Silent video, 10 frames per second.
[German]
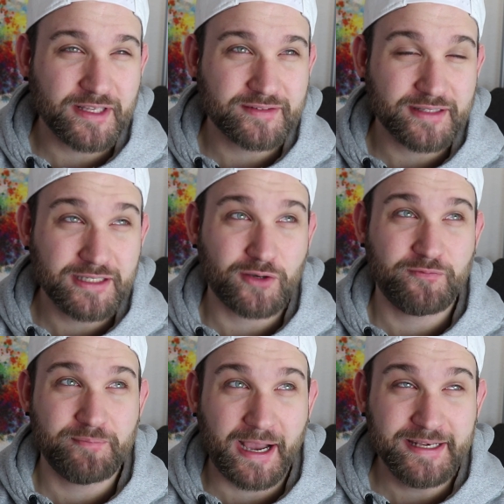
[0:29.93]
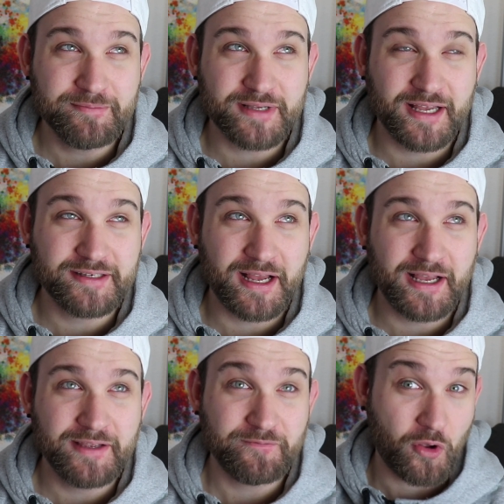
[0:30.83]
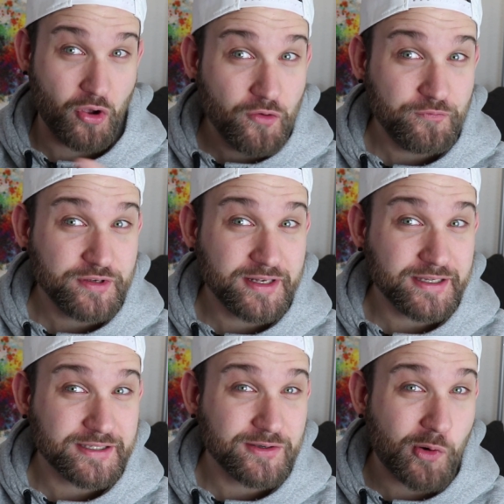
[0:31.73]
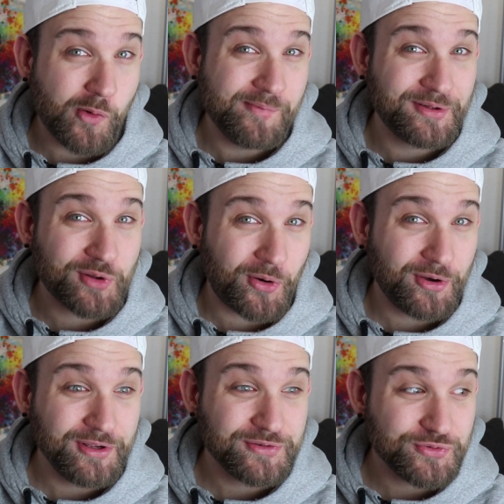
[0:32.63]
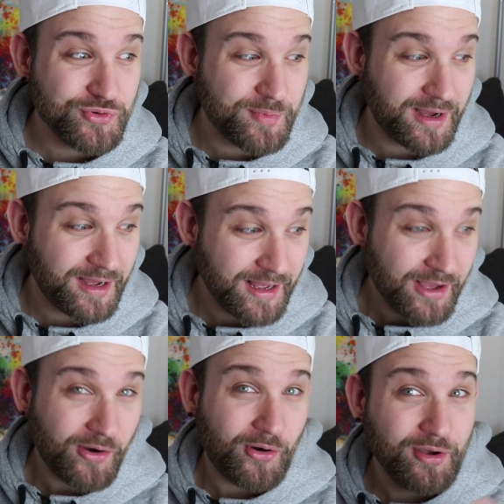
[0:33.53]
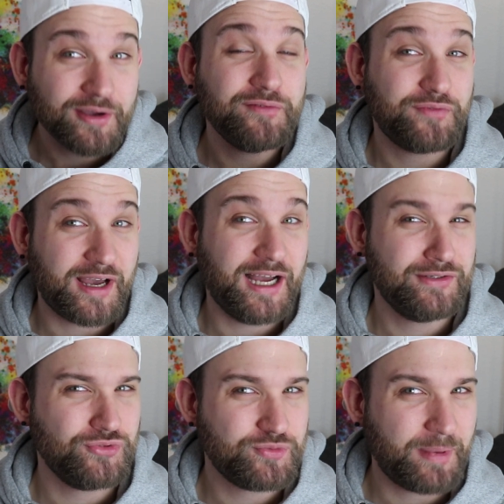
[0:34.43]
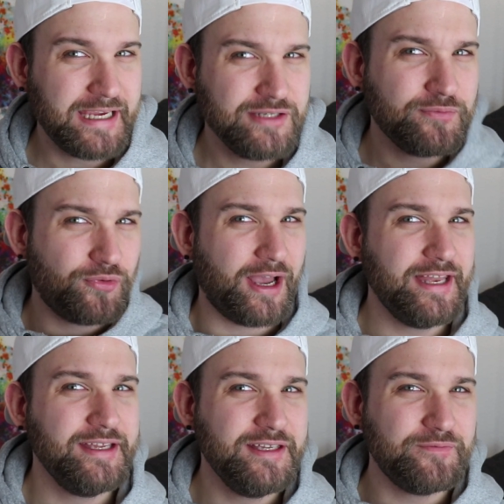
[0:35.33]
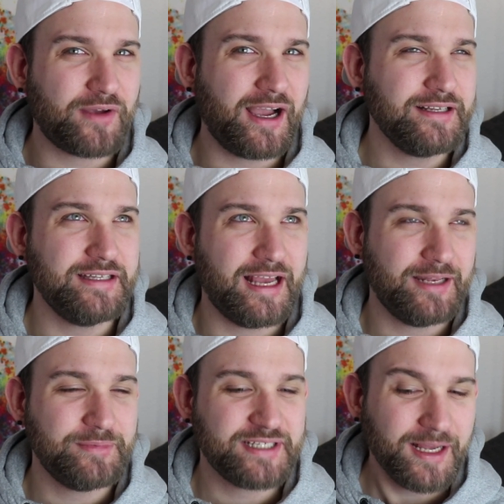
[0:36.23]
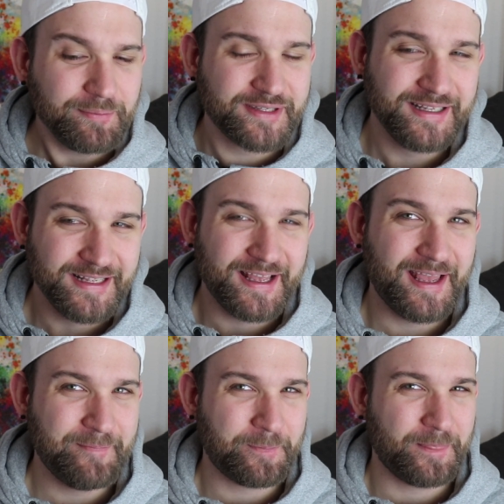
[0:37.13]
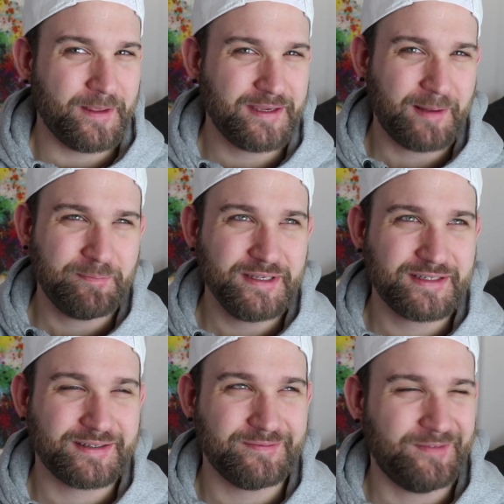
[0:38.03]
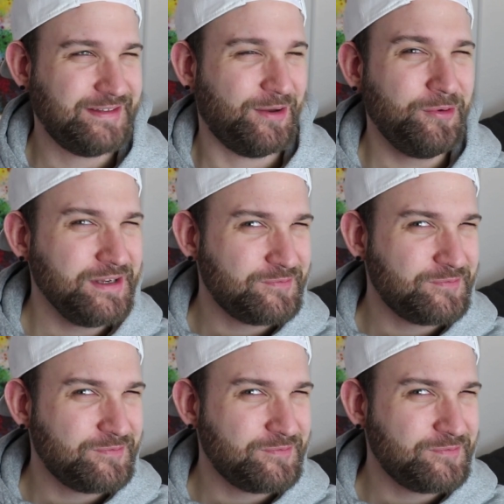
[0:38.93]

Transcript: was ich auf meinem Kanal veröffentliche, um mit euch über eure Fragen zu sprechen und vor allen Dingen die Fragen, die ihr an mich habt. Ähm, ich habe mich, weiß auch